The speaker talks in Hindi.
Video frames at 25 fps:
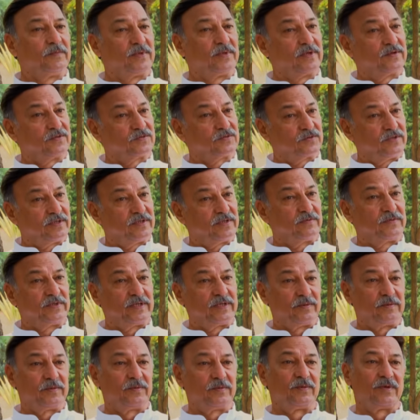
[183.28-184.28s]
मैंने उसको
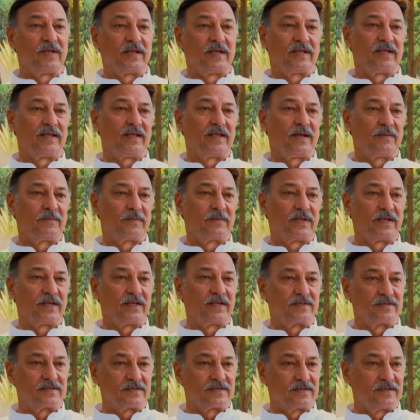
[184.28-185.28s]
ये भी बोला कि आपके
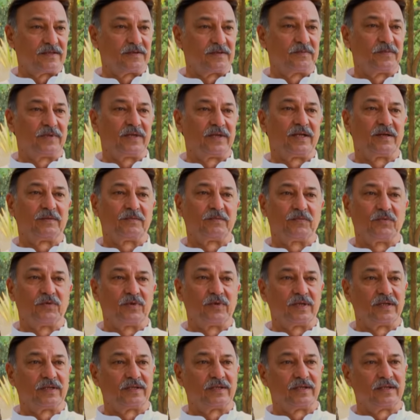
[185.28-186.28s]
कंसर्न में आप
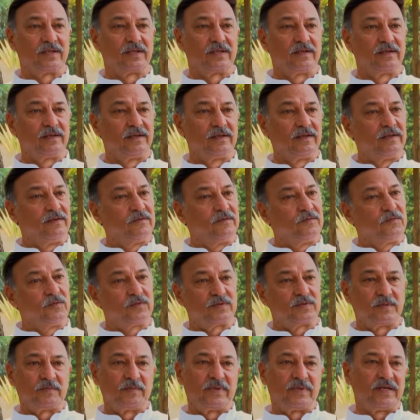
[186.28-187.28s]
बोले थे
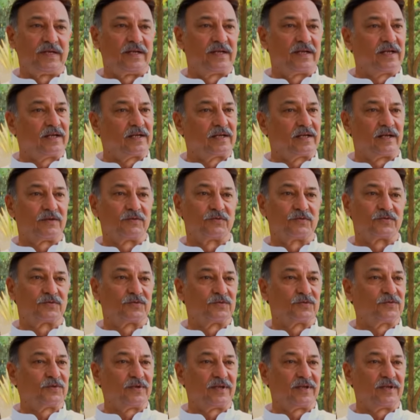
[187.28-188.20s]
वो सब मैंने ठीक ठाक उसको